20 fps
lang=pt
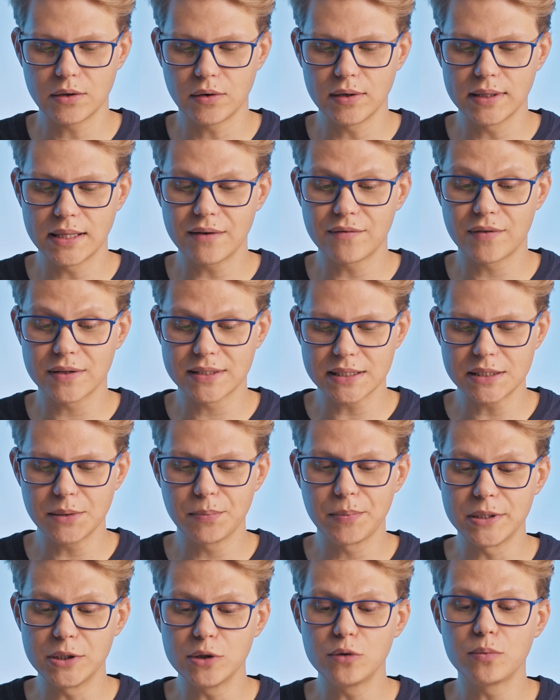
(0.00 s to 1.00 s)
Então ele tem que fazer esse
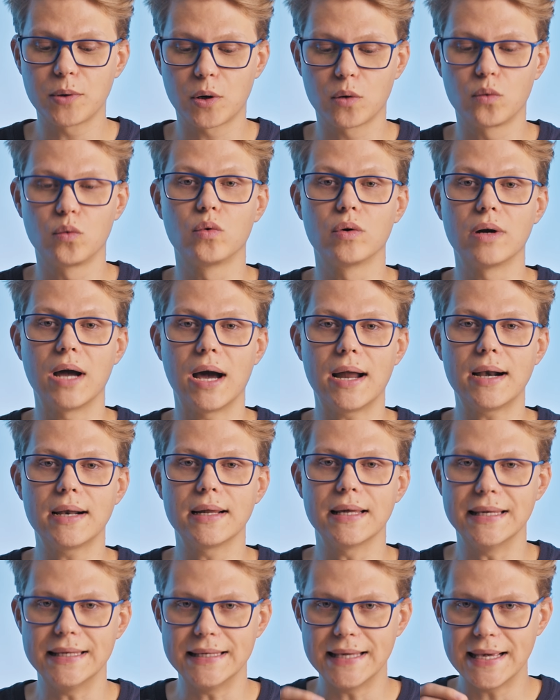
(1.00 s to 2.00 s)
pedido para algum
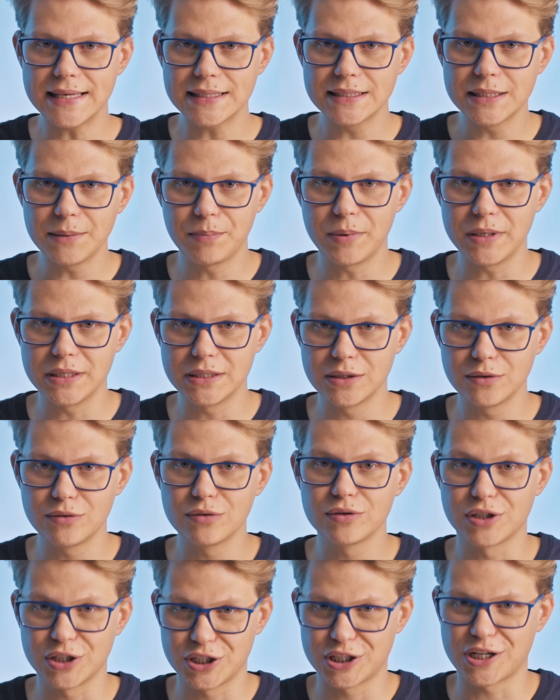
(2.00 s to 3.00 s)
lugar e esse
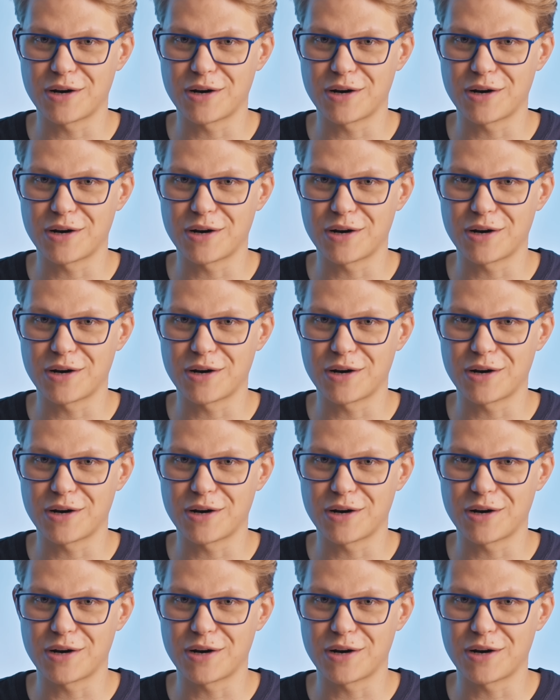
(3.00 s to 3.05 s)
pedido se